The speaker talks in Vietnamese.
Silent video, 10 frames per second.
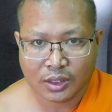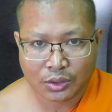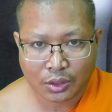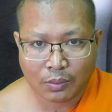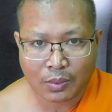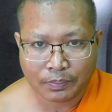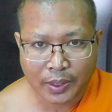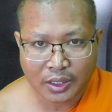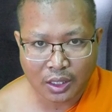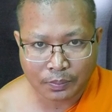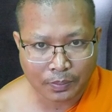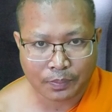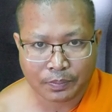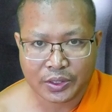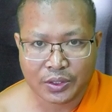trong bồng pênh nó bọc
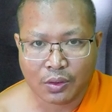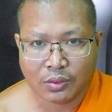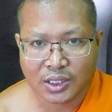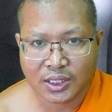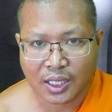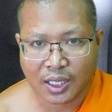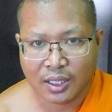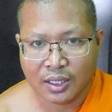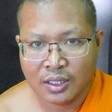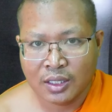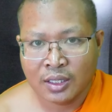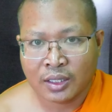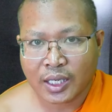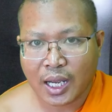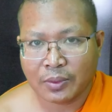và vô cứ tha
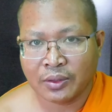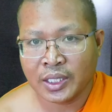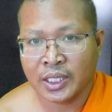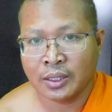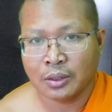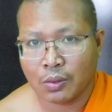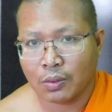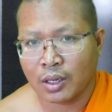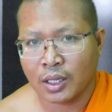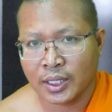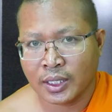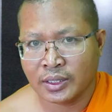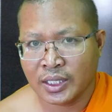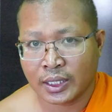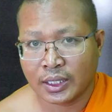cả bồng riêng thua nâng
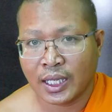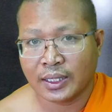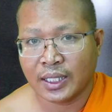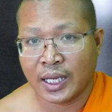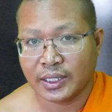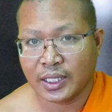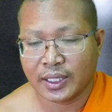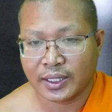nhiệt tát tha cha để